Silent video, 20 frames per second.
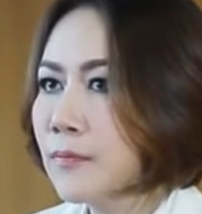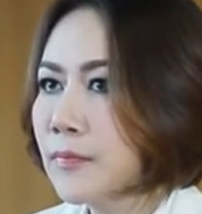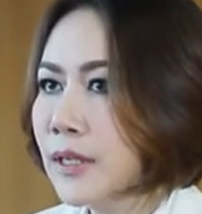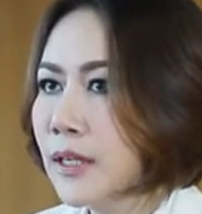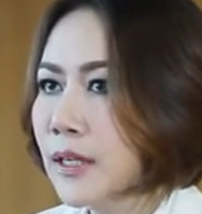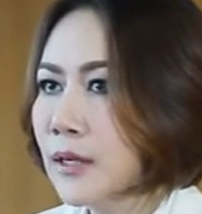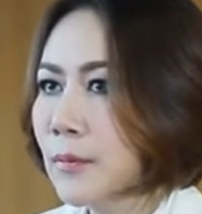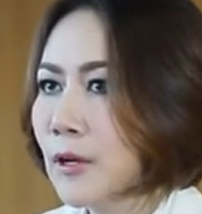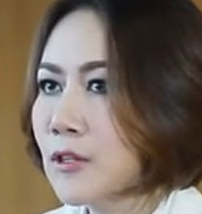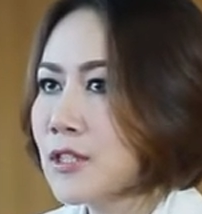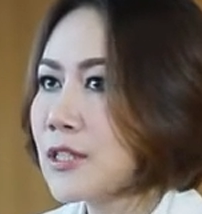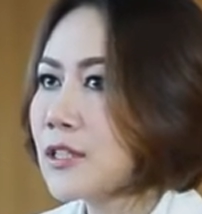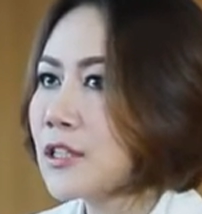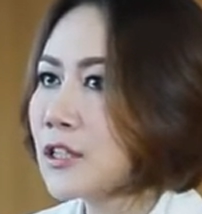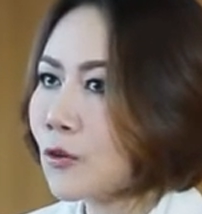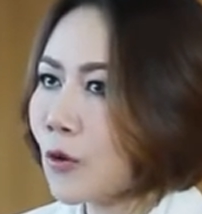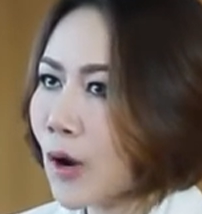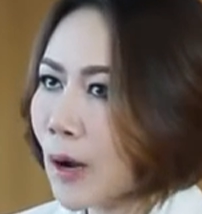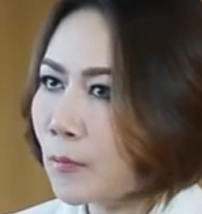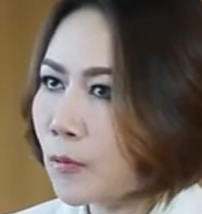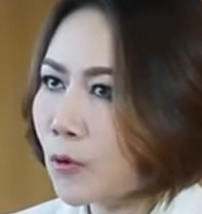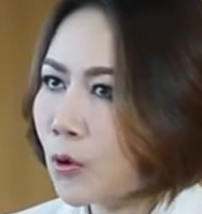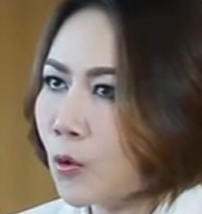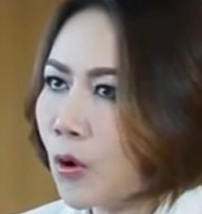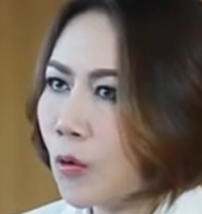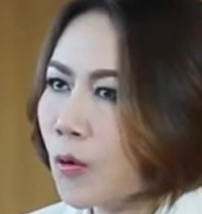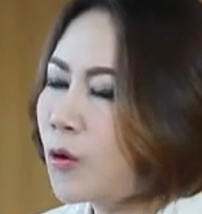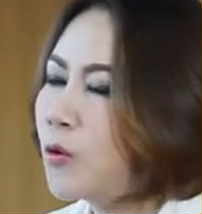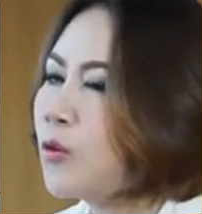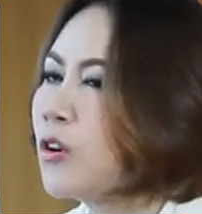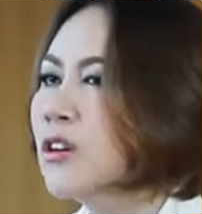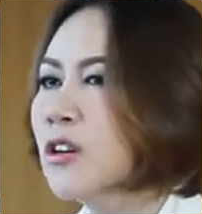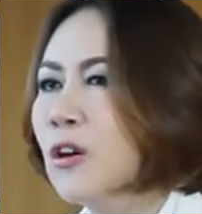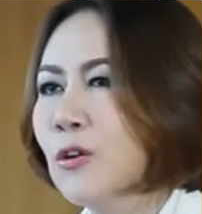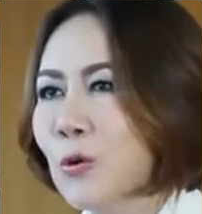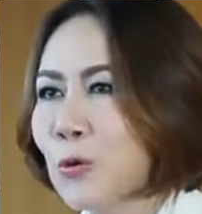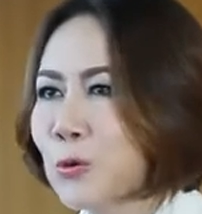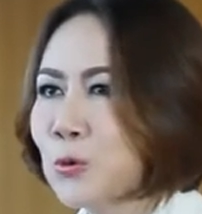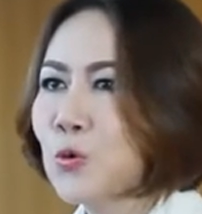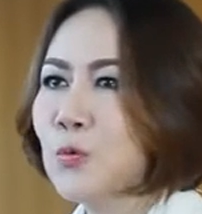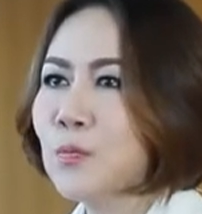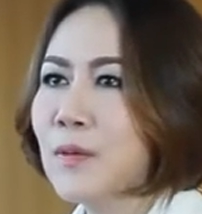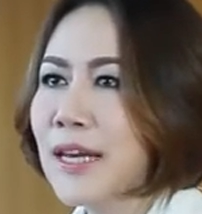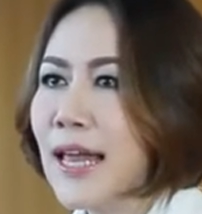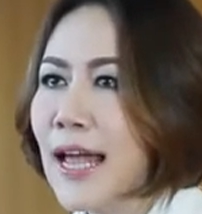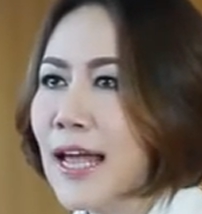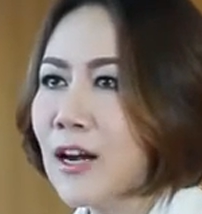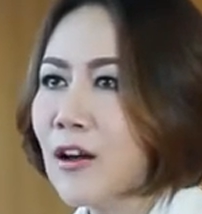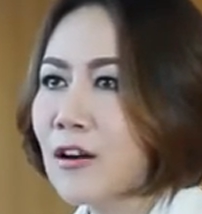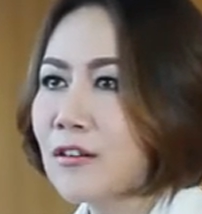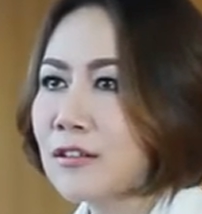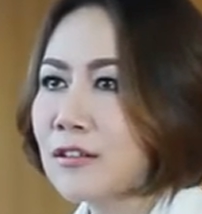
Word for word: เดิมๆ เราจะเกิดความกลัวว่าเราลงทุนไม่ได้หรอก